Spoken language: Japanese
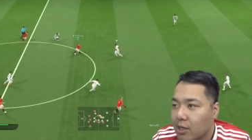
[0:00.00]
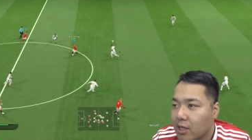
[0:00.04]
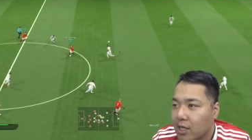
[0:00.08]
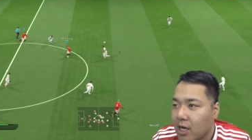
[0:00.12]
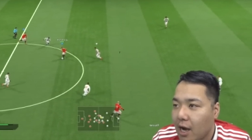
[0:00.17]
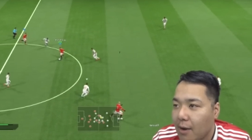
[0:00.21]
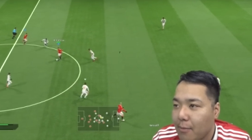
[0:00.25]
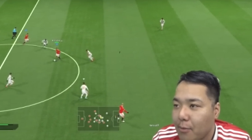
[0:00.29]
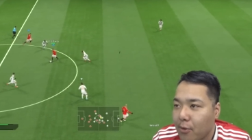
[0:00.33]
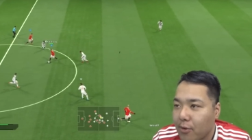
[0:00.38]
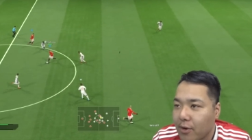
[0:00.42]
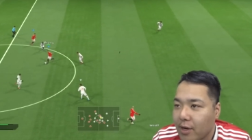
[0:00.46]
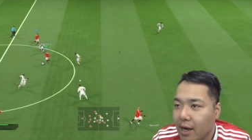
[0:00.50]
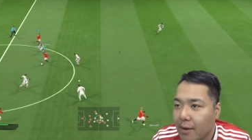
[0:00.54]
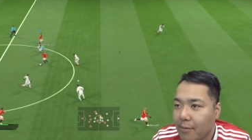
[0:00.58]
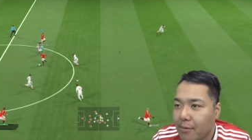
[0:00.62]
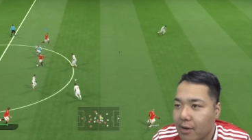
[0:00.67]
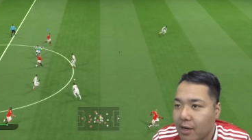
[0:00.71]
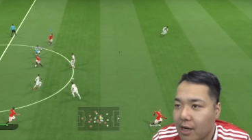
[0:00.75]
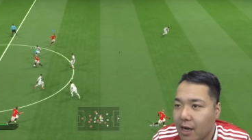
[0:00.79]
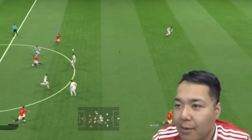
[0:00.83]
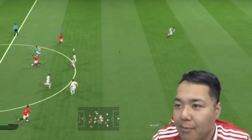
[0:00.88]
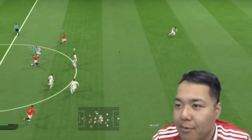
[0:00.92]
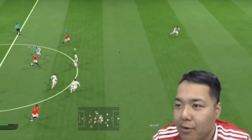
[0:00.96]
カモン、
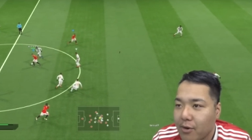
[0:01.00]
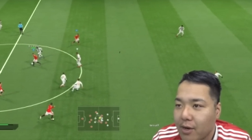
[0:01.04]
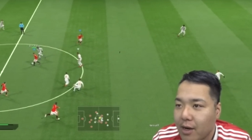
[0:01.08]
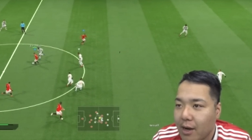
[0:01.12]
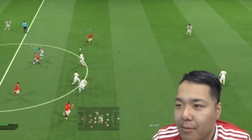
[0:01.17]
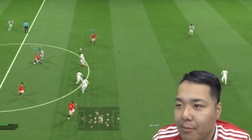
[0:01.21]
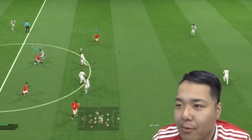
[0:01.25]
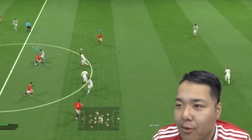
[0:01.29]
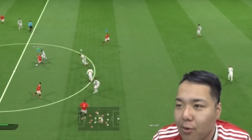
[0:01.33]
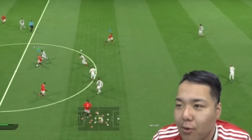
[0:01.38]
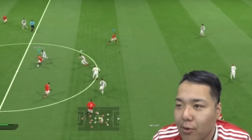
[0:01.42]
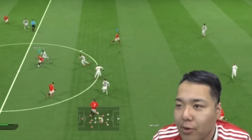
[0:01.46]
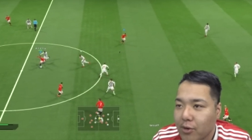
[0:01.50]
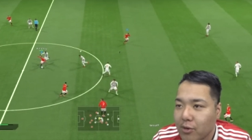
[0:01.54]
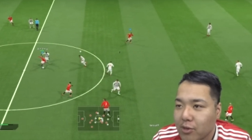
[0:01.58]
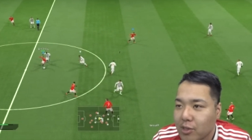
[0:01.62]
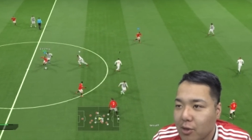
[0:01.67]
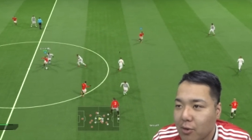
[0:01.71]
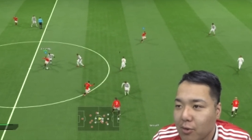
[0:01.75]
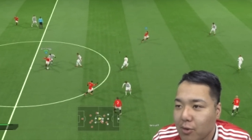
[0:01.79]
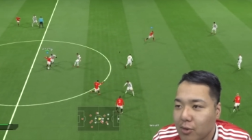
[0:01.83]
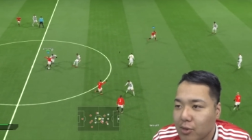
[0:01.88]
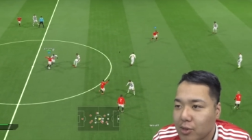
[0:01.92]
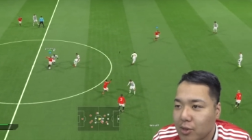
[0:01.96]
カモン、カモン、カモン。追い越
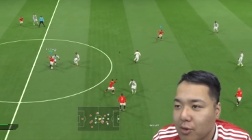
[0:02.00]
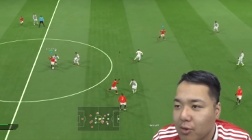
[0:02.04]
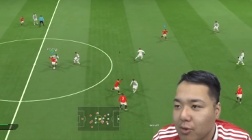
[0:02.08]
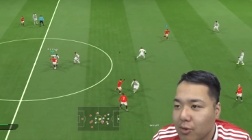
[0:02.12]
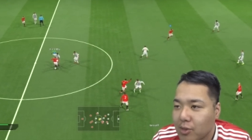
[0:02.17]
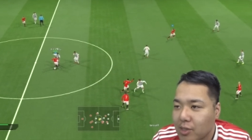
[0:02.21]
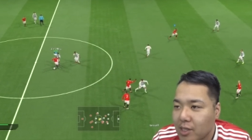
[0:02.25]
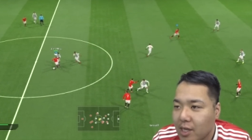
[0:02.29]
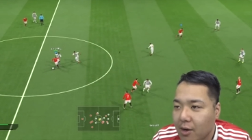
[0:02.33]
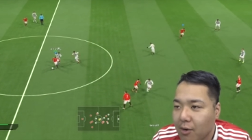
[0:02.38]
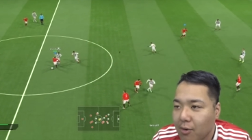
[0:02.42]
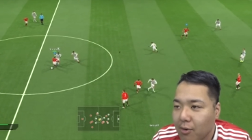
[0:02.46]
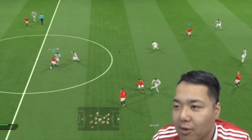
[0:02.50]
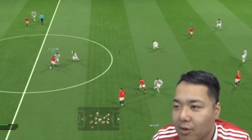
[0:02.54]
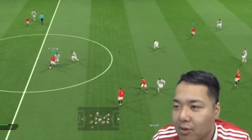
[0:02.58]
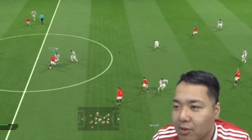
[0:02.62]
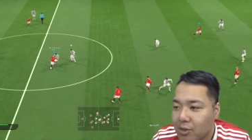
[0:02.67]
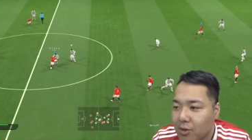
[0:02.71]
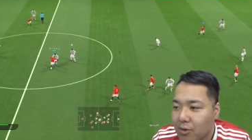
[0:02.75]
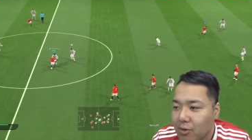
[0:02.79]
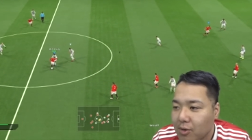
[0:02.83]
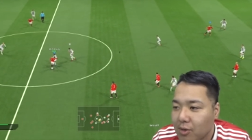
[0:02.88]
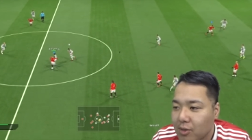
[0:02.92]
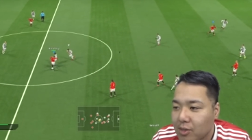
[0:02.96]
せ、追い越せ、追い越せ、追い越
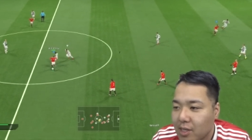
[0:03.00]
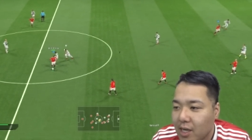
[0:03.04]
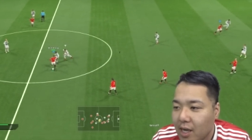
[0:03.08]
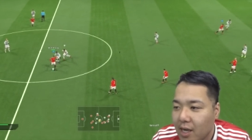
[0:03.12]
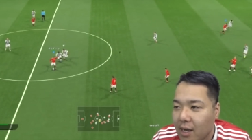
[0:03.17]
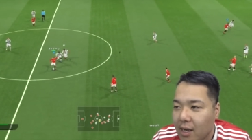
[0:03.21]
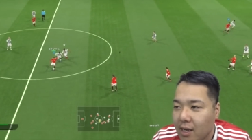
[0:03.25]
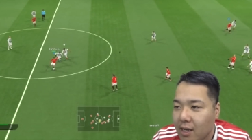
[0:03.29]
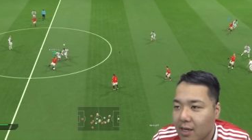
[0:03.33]
せ、追い越